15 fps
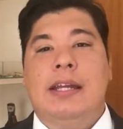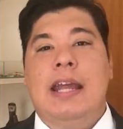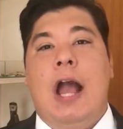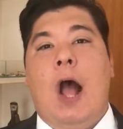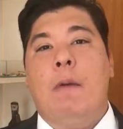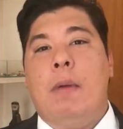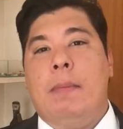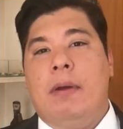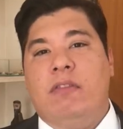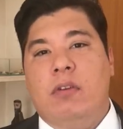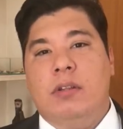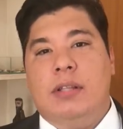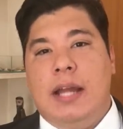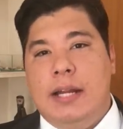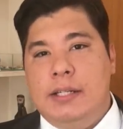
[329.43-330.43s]
Que alma, má
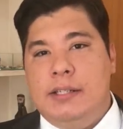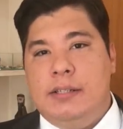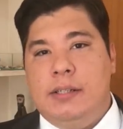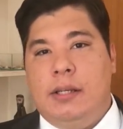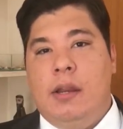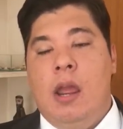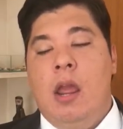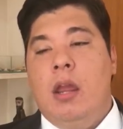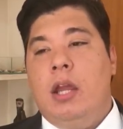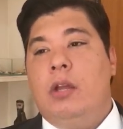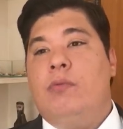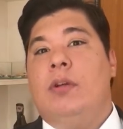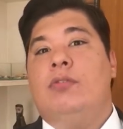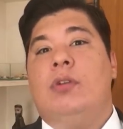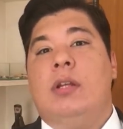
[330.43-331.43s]
vontade, sim. E
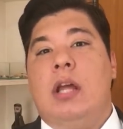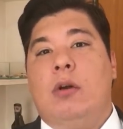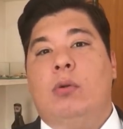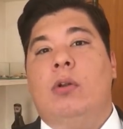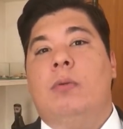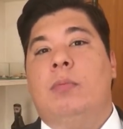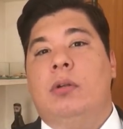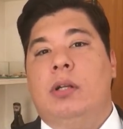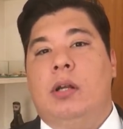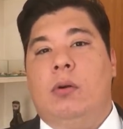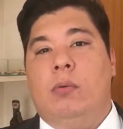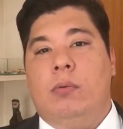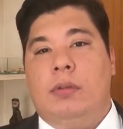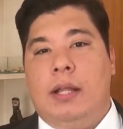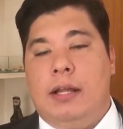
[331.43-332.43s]
não é só da Globo,
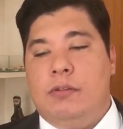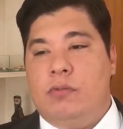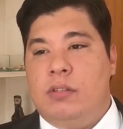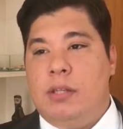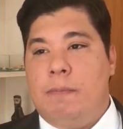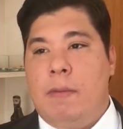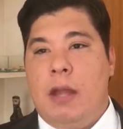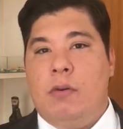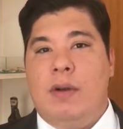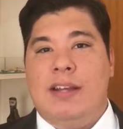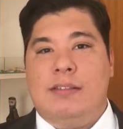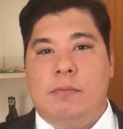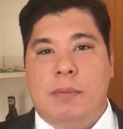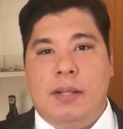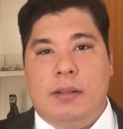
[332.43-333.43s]
não. Tá? Se você pega o
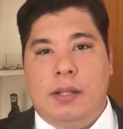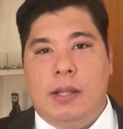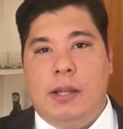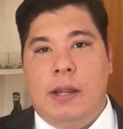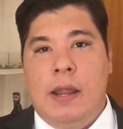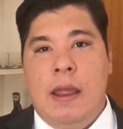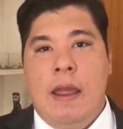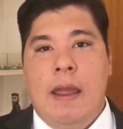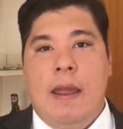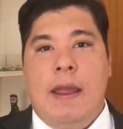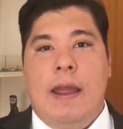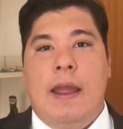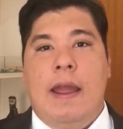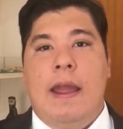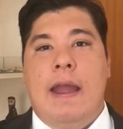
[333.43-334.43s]
SBT
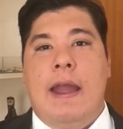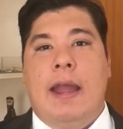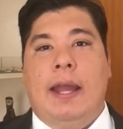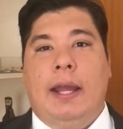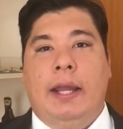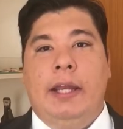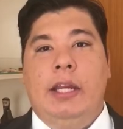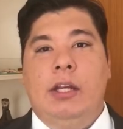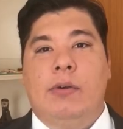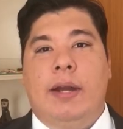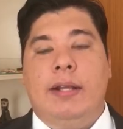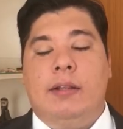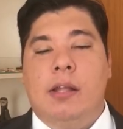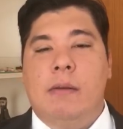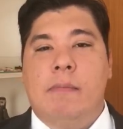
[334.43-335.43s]
é, Rio
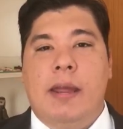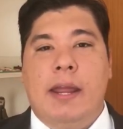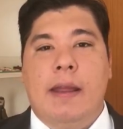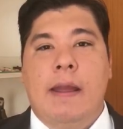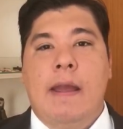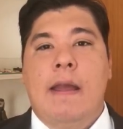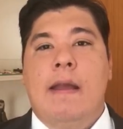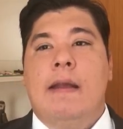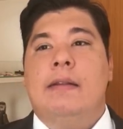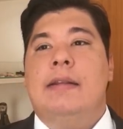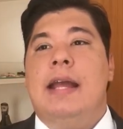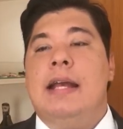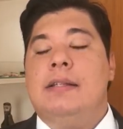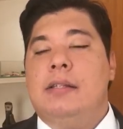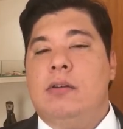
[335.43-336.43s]
aí também
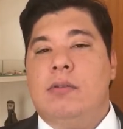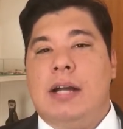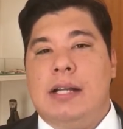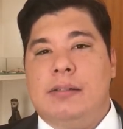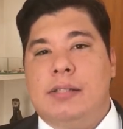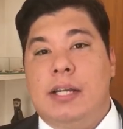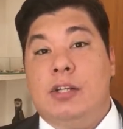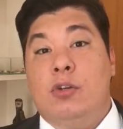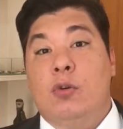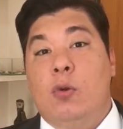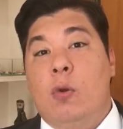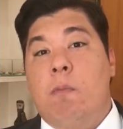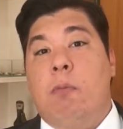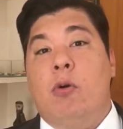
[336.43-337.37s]
dessem um cacete no